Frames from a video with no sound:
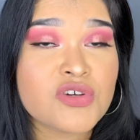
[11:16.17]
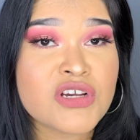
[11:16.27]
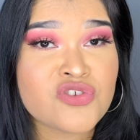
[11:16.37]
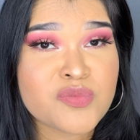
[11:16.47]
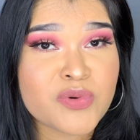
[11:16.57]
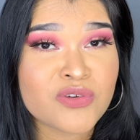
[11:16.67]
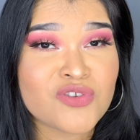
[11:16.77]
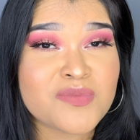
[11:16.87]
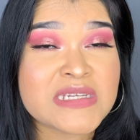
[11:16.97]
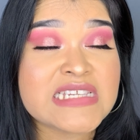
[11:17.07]
son esos
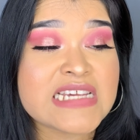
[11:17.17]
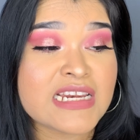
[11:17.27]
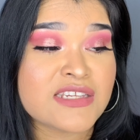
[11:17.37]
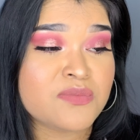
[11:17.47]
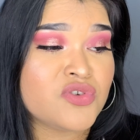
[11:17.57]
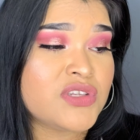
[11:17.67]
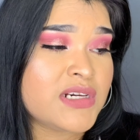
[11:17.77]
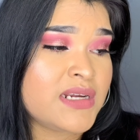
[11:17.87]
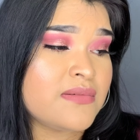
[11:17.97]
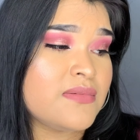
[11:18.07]
productos minis que les
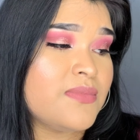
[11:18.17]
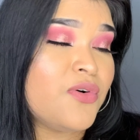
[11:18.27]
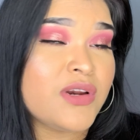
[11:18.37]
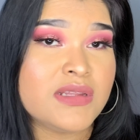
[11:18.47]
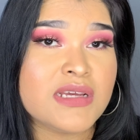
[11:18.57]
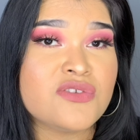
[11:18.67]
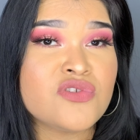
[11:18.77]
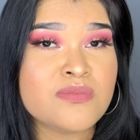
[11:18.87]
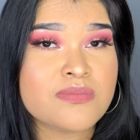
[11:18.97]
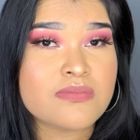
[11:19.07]
mostré ahorita
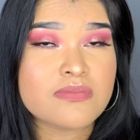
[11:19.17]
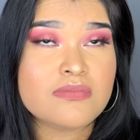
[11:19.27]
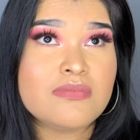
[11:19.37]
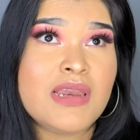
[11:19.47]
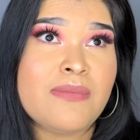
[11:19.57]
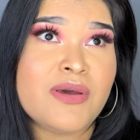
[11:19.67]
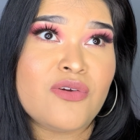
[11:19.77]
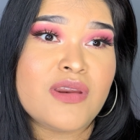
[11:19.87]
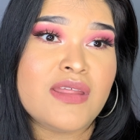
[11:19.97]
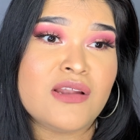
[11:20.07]
son la
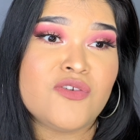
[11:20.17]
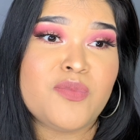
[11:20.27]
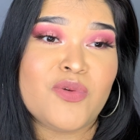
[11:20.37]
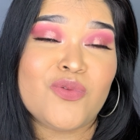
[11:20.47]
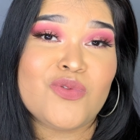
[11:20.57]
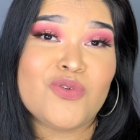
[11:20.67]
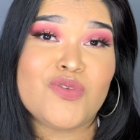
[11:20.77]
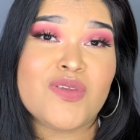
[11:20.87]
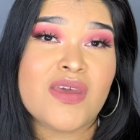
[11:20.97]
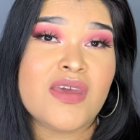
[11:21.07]
mayoría de los
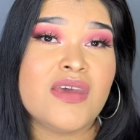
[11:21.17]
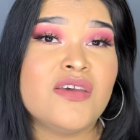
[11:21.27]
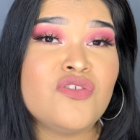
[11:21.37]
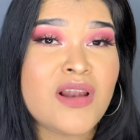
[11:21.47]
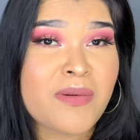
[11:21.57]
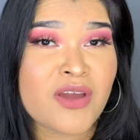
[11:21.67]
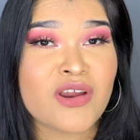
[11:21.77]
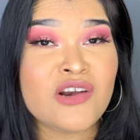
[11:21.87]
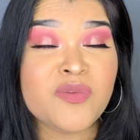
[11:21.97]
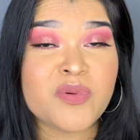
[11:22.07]
productos. Son la
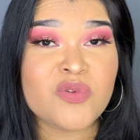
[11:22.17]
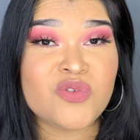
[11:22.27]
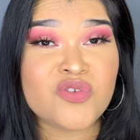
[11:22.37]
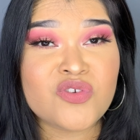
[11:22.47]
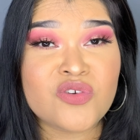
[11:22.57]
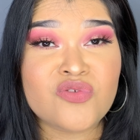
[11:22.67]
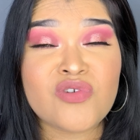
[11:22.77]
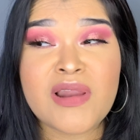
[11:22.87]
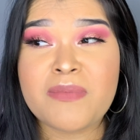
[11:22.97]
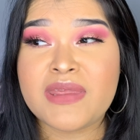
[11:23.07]
mayoría de los productos que yo
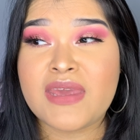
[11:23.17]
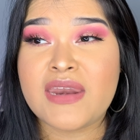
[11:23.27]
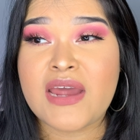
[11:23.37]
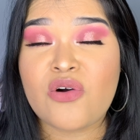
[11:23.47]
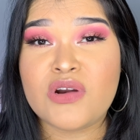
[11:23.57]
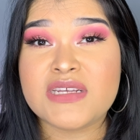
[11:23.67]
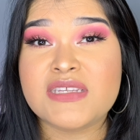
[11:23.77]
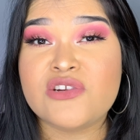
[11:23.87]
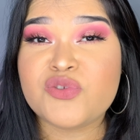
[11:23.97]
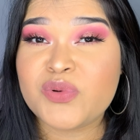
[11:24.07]
uso en la mañana. Ahora
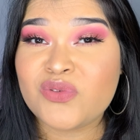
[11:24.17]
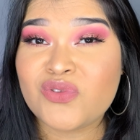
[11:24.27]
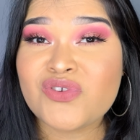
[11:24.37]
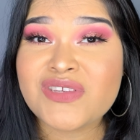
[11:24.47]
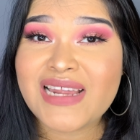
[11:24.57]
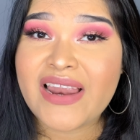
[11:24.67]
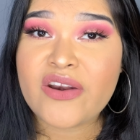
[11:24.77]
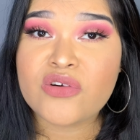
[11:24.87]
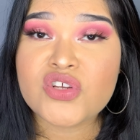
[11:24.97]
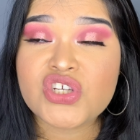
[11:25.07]
sí, los productos de la
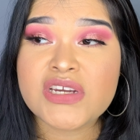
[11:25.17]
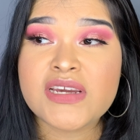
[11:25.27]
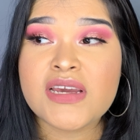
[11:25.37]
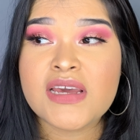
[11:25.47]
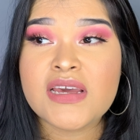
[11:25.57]
noche.